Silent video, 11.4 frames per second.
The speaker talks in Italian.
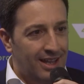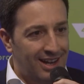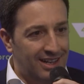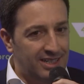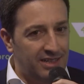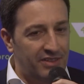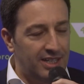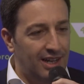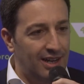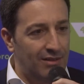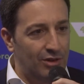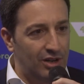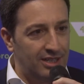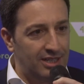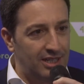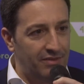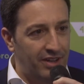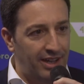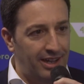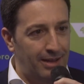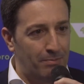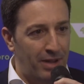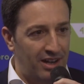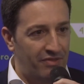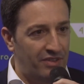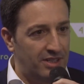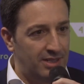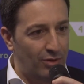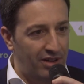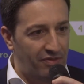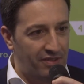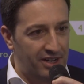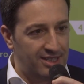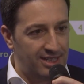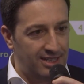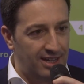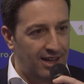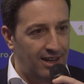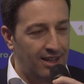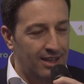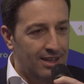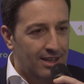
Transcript: le attività lavorative e i benefit di welfare aziendale.